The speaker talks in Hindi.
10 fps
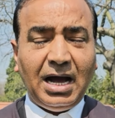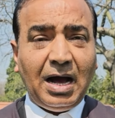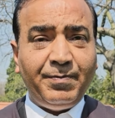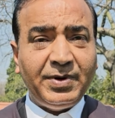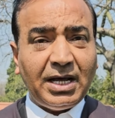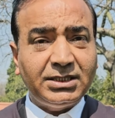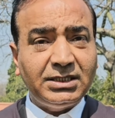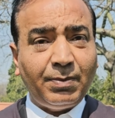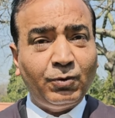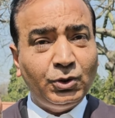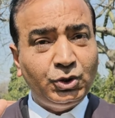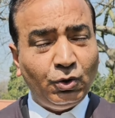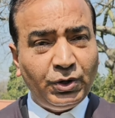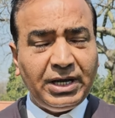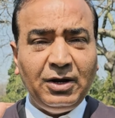अपना सब कुछ
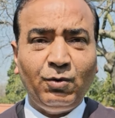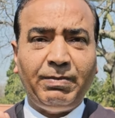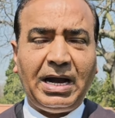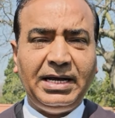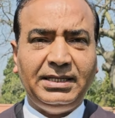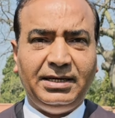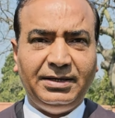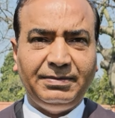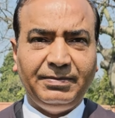छोड़ के लोग भागे थे